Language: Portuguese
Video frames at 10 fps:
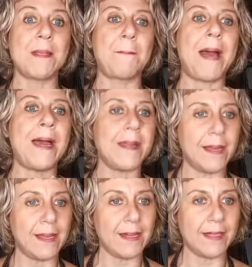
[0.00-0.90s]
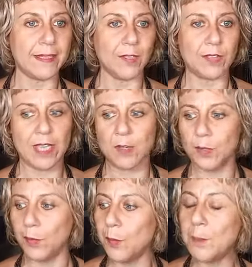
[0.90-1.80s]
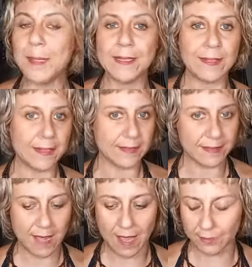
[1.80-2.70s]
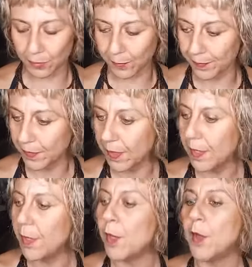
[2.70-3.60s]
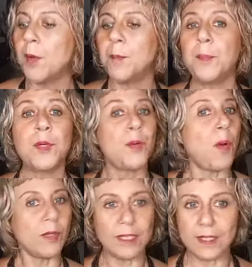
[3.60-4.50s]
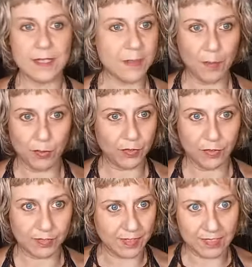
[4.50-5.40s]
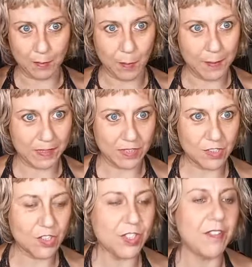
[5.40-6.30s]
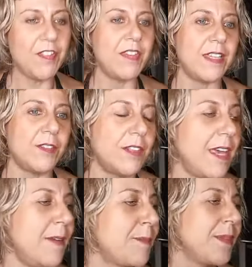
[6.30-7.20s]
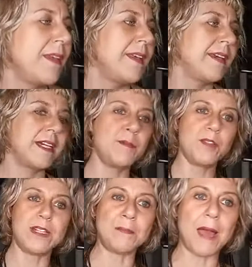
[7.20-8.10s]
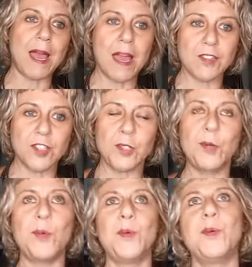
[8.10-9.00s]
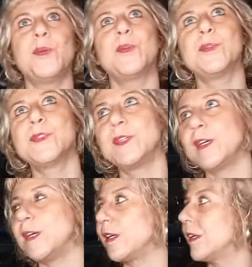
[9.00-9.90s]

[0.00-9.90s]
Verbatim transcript: paralela que eu tenho me interessado por conta desse mundo, desse momento que a gente está vivendo, né? Câmbios climáticos, é,